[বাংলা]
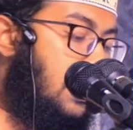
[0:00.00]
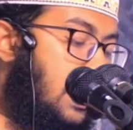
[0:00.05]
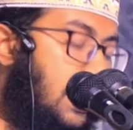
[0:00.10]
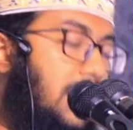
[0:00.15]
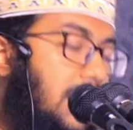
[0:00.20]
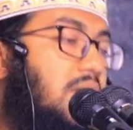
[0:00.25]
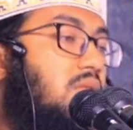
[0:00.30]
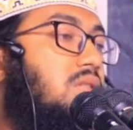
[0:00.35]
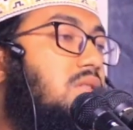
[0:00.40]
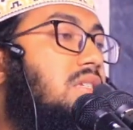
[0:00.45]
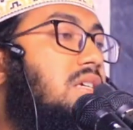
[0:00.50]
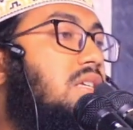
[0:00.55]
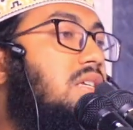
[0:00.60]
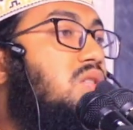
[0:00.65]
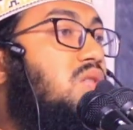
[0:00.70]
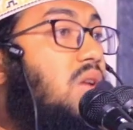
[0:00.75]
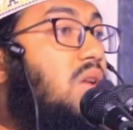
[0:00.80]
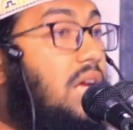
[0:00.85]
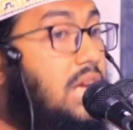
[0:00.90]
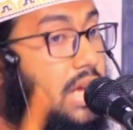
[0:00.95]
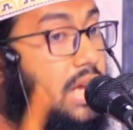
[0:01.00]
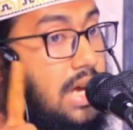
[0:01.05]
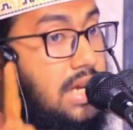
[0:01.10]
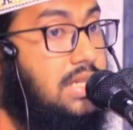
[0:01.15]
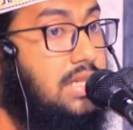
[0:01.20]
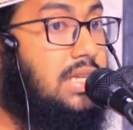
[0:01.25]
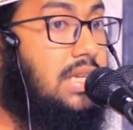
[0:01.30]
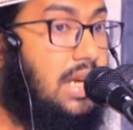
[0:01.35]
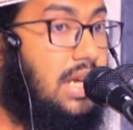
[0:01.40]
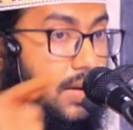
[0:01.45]
এটি হচ্ছে সোরা
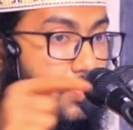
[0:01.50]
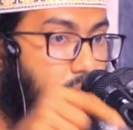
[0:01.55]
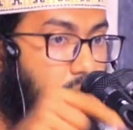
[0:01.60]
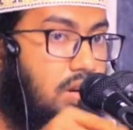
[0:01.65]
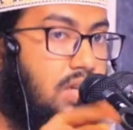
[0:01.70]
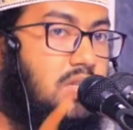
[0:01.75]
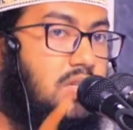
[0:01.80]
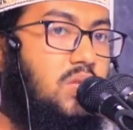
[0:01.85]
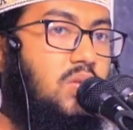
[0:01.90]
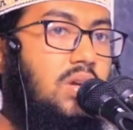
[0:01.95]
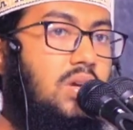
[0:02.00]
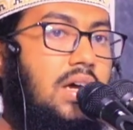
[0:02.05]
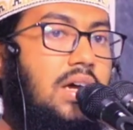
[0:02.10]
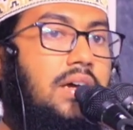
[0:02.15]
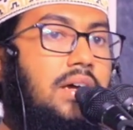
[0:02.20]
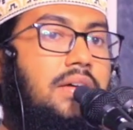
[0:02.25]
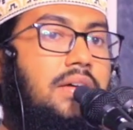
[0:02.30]
ইয়াসিনের পরের সোরা